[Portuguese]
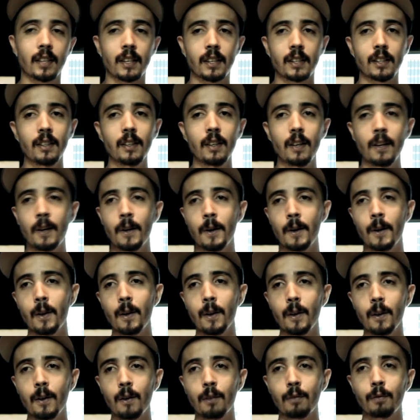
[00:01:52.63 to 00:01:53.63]
Aí,
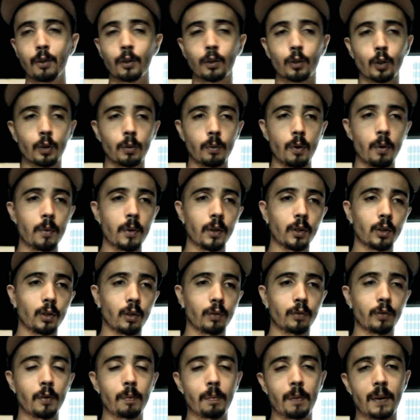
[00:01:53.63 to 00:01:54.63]
foi todo momento que eu
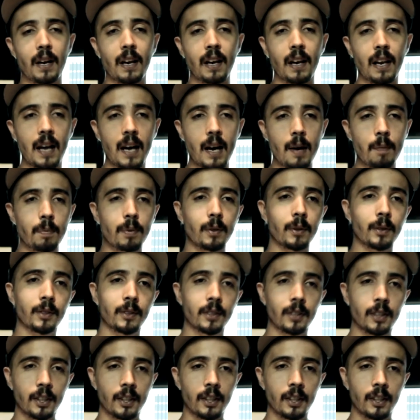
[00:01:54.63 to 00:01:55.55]
fui para Lapa,